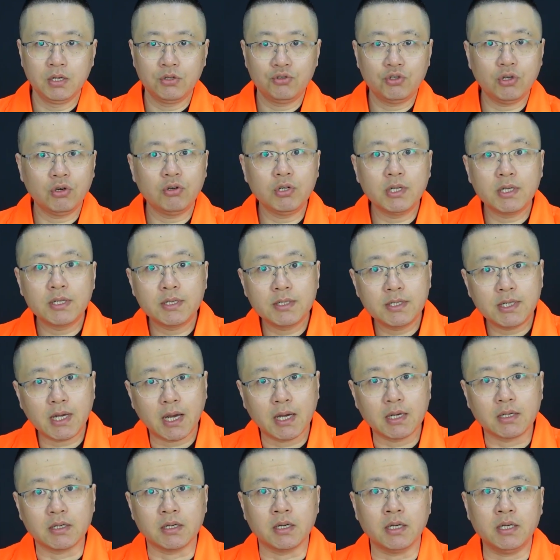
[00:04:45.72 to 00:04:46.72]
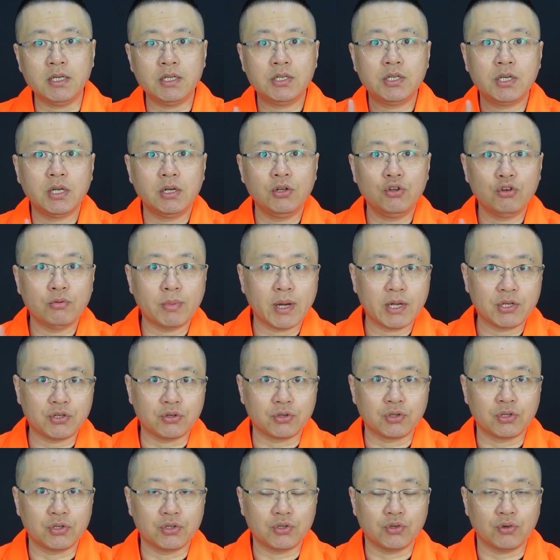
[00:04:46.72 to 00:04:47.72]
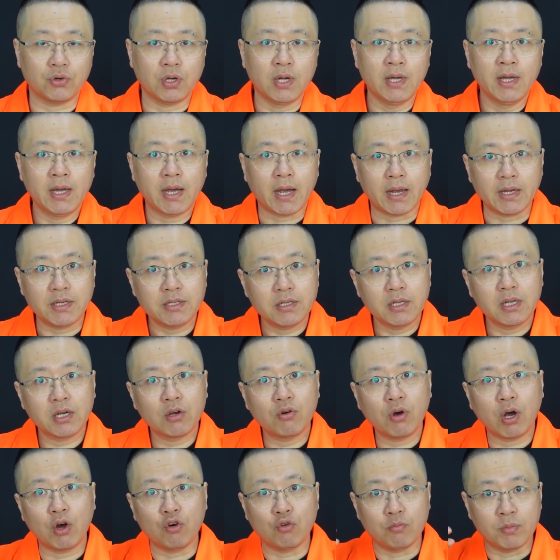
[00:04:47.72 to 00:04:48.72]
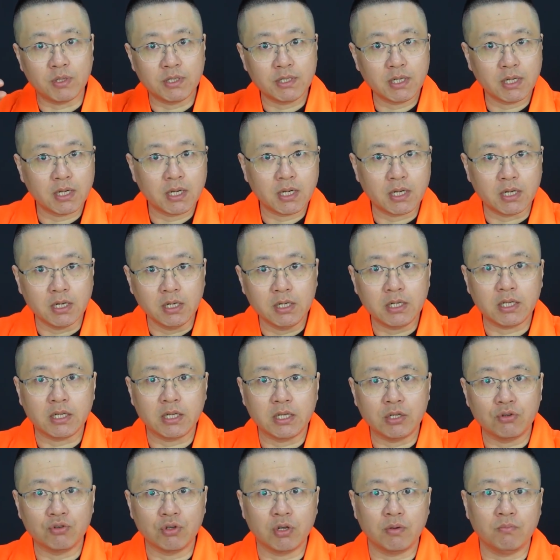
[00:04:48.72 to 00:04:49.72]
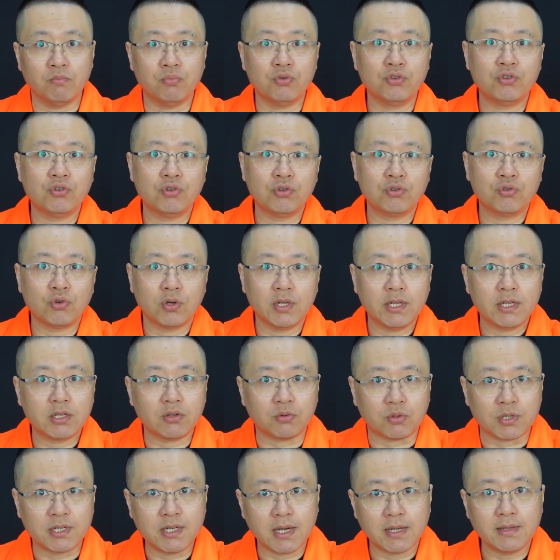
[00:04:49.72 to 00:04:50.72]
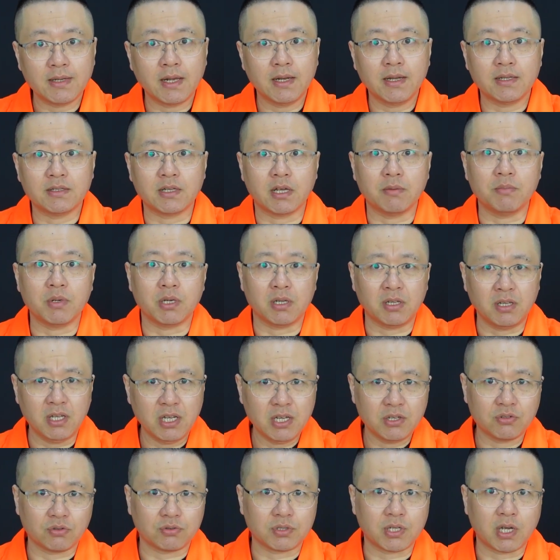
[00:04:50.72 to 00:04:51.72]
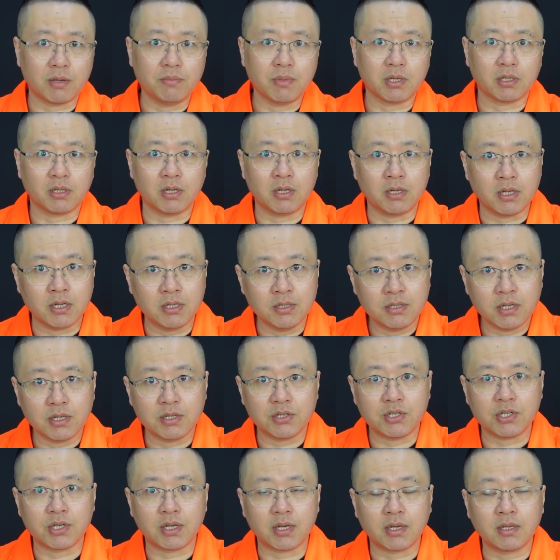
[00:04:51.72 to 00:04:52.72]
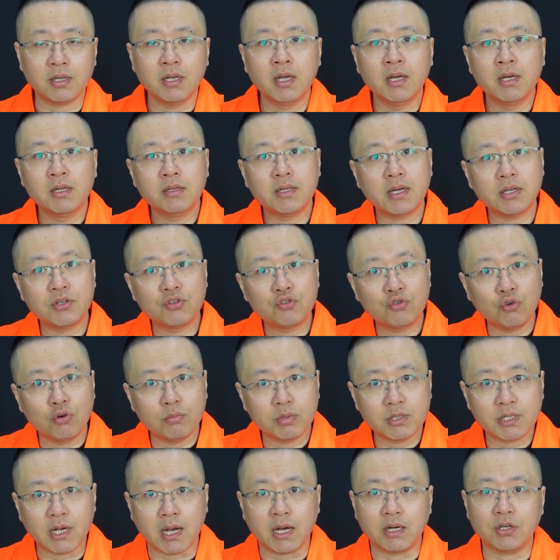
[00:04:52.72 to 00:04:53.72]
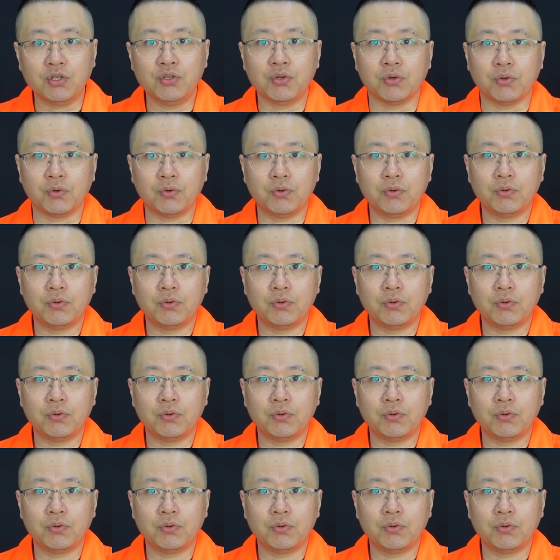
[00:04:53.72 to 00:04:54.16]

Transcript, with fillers: 最后呢是价格 一千六百九十九， 还是那句话，我们挣合理利润，不去做那种下三滥产品，那种产品呢能挣钱，但做不长久。